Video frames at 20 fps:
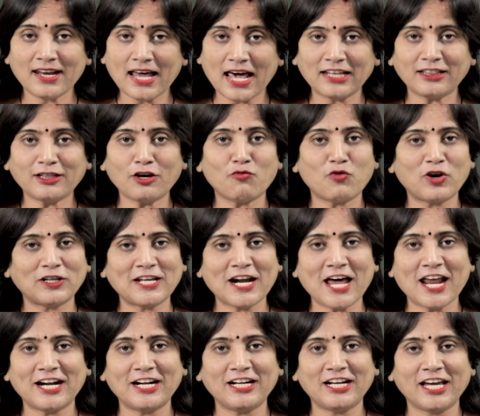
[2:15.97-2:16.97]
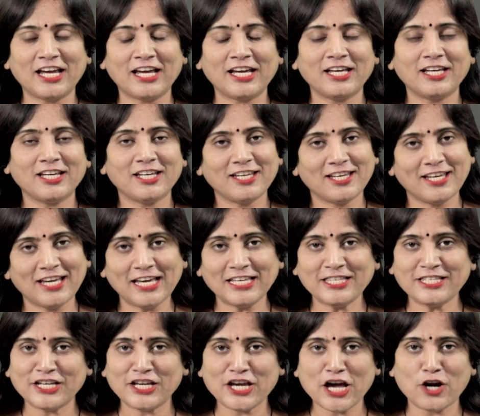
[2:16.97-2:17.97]
నలత వదలాలంటే
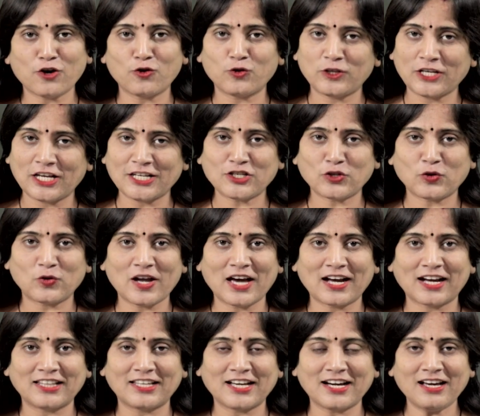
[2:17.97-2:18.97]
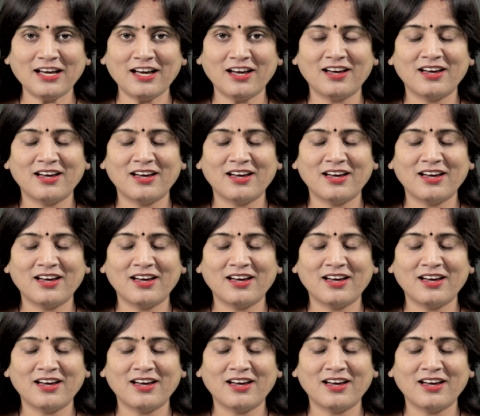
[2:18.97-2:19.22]
ఏం చేయాలో తెలుసుకున్నాం కదా